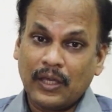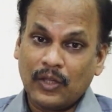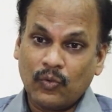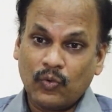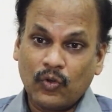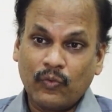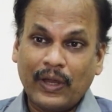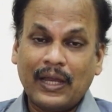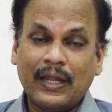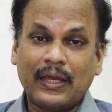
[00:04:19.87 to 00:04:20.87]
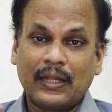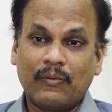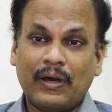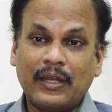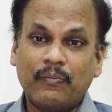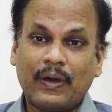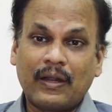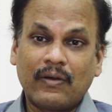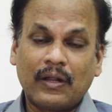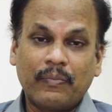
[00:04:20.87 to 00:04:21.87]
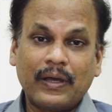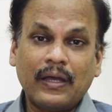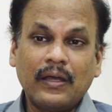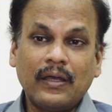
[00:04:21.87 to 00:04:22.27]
இது ஒருவேளை இது மாதிரி பரவுறப்ப